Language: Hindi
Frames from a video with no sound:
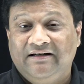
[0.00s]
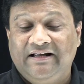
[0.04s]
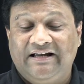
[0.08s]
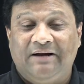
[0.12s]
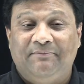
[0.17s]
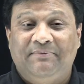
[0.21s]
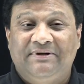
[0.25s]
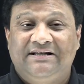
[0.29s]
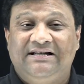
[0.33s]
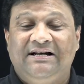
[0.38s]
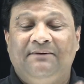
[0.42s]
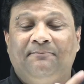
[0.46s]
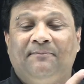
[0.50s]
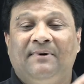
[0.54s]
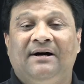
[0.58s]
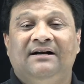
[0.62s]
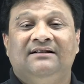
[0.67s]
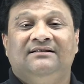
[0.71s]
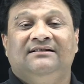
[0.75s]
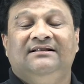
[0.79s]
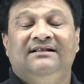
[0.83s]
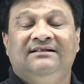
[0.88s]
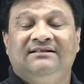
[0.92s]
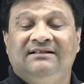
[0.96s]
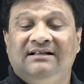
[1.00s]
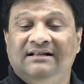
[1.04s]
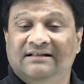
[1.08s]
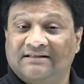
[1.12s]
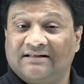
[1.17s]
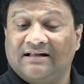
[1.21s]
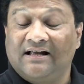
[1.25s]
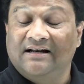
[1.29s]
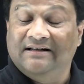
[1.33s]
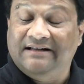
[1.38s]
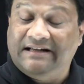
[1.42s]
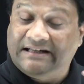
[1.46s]
ठीक है पिछले पांच से सात
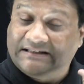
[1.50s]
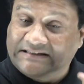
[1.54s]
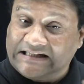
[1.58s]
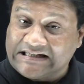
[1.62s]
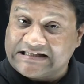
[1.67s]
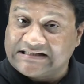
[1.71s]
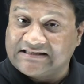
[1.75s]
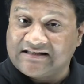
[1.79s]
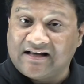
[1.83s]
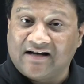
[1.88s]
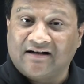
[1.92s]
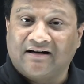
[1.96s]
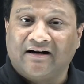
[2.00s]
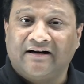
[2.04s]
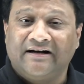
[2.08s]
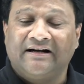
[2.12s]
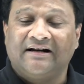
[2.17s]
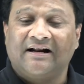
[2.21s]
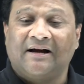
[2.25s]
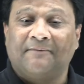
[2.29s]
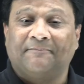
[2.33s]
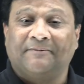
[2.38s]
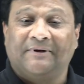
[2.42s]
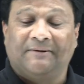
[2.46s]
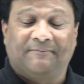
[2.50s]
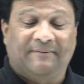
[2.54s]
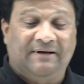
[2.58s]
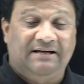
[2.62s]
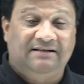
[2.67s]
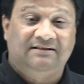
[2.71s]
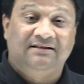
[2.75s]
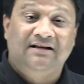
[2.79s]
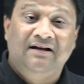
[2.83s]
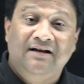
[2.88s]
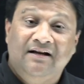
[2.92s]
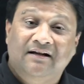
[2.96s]
साल या दस साल का डेटा आपके
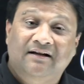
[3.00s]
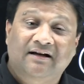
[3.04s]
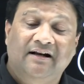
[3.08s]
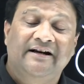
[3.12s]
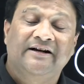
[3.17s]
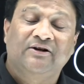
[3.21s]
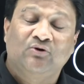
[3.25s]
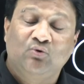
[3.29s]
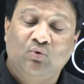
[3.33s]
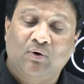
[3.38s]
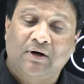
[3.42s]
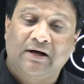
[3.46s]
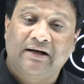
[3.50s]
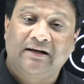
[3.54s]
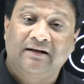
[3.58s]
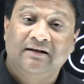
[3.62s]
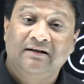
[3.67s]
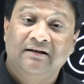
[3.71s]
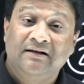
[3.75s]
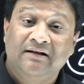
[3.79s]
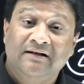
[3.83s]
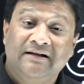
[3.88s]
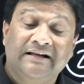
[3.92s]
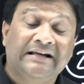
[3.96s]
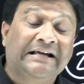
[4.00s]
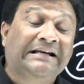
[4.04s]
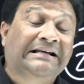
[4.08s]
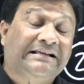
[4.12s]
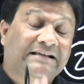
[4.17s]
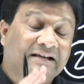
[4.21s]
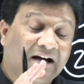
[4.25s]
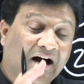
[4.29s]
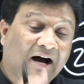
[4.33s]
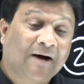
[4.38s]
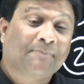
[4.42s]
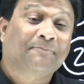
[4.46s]
पास कलेक्ट हुआ है लेकिन
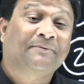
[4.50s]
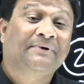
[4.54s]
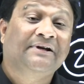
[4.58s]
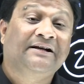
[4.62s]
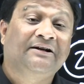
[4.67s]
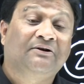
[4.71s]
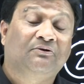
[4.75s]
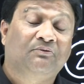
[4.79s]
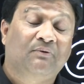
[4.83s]
क्या आपकी